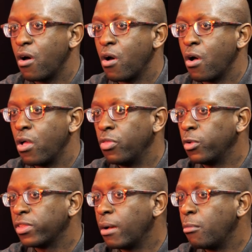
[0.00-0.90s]

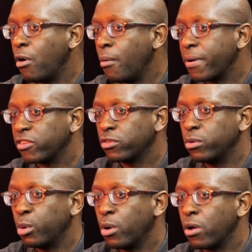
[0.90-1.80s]
notamment parce
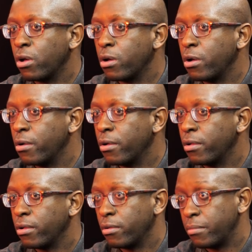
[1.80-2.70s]
que
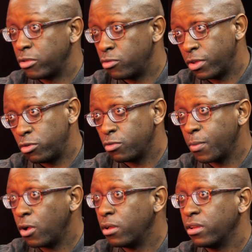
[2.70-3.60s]
bah, tu fais du
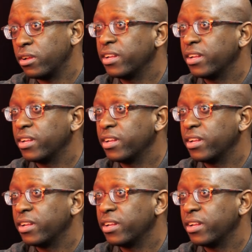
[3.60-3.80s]
sport.